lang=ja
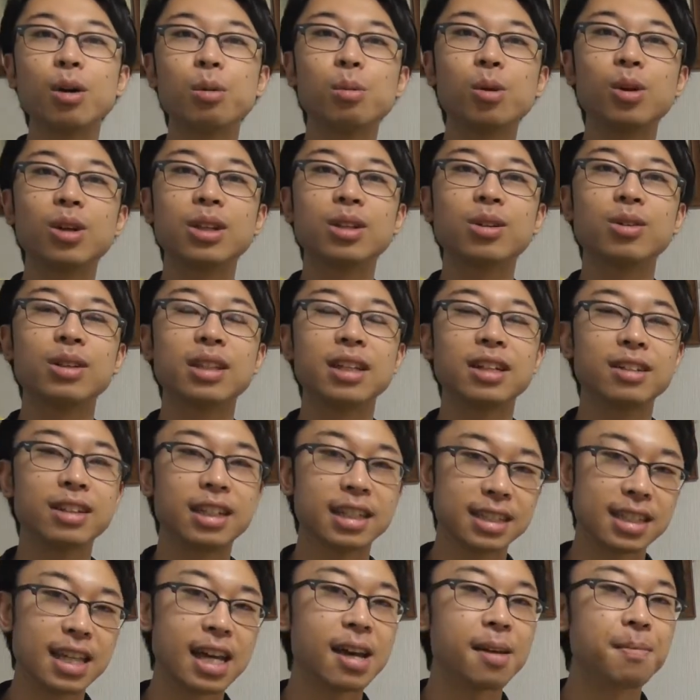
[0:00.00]
覚えておいてく
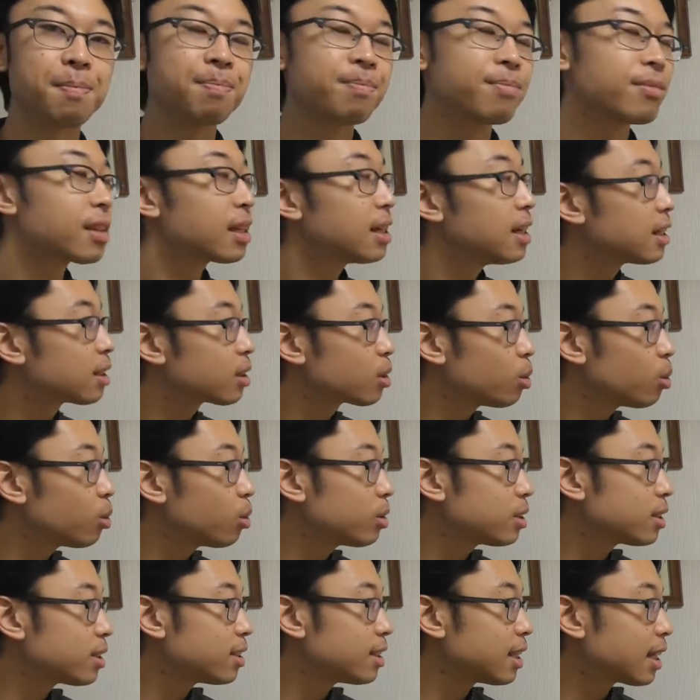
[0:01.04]
ださい。
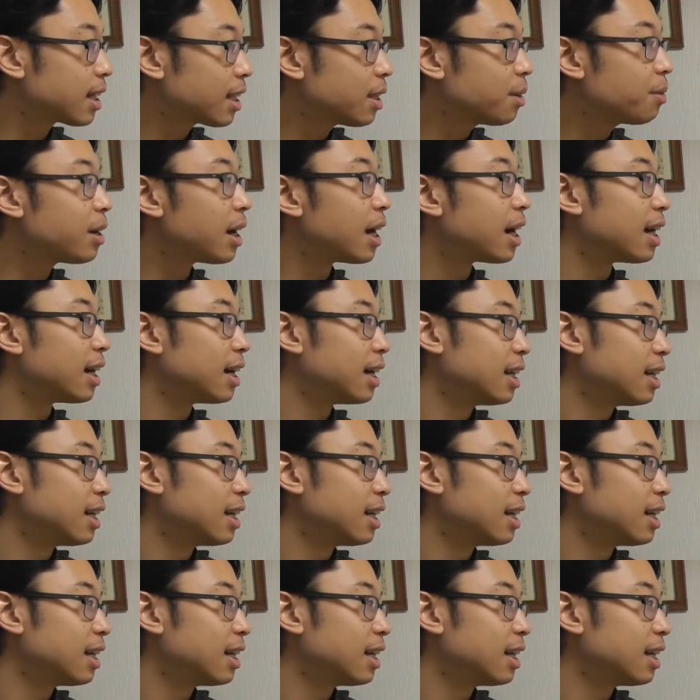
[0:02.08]
糖質だけは